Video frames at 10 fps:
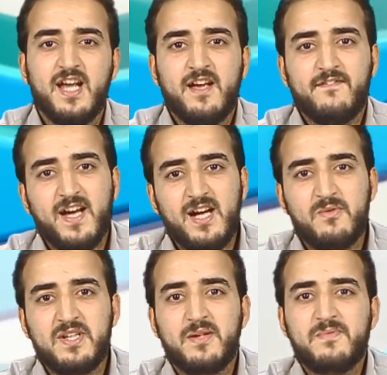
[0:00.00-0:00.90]
فها
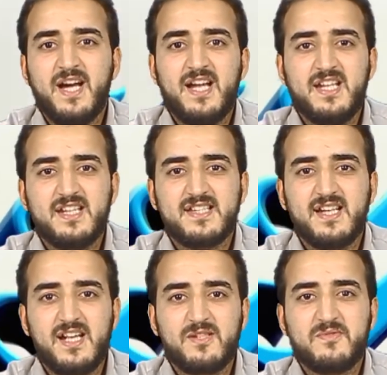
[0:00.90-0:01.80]
هو النبي عليه
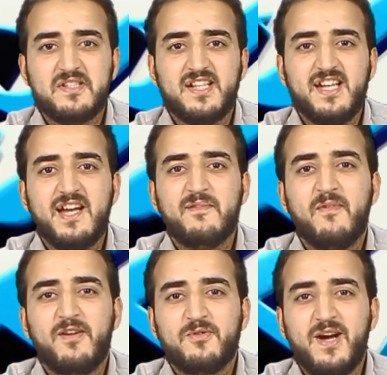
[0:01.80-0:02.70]
الصلاة والسلام
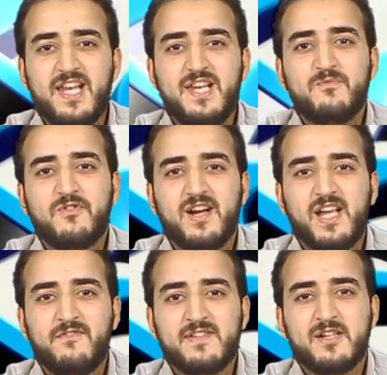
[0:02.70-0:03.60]
يعلمك
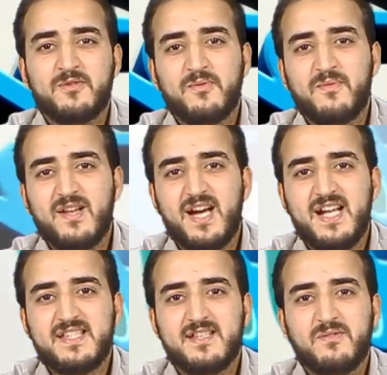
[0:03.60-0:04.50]
كيف تذكر الله
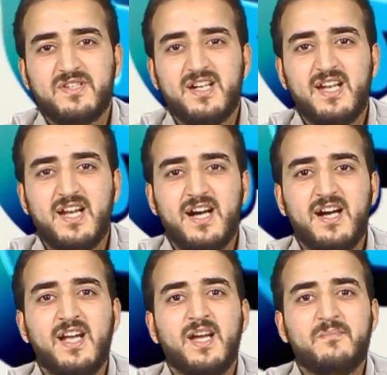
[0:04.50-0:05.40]
عز وجل
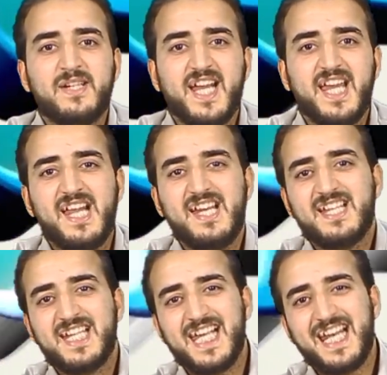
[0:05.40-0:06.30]
من
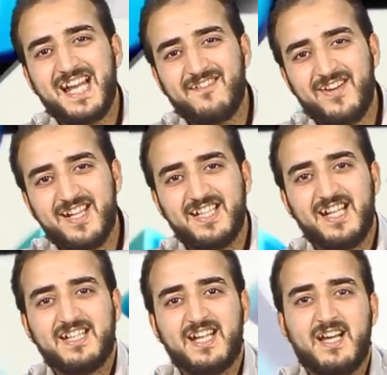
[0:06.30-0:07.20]
خلال ذكر ألفاظ
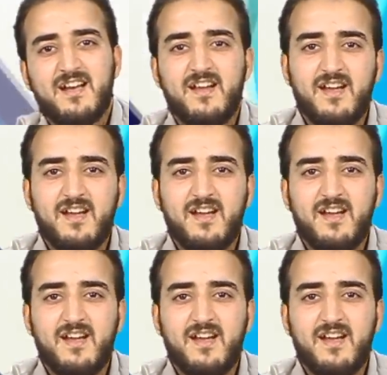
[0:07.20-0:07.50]
الأذكار